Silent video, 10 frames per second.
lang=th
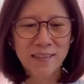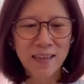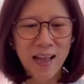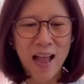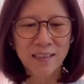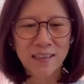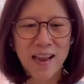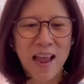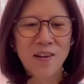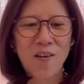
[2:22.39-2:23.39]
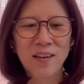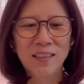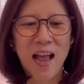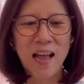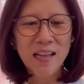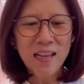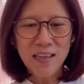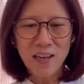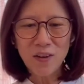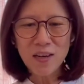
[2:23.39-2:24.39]
สักครั้งหนึ่งแน่นอนค่ะ
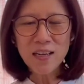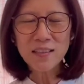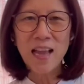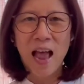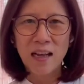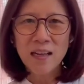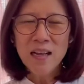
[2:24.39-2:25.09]
แล้วก็เนื่องจาก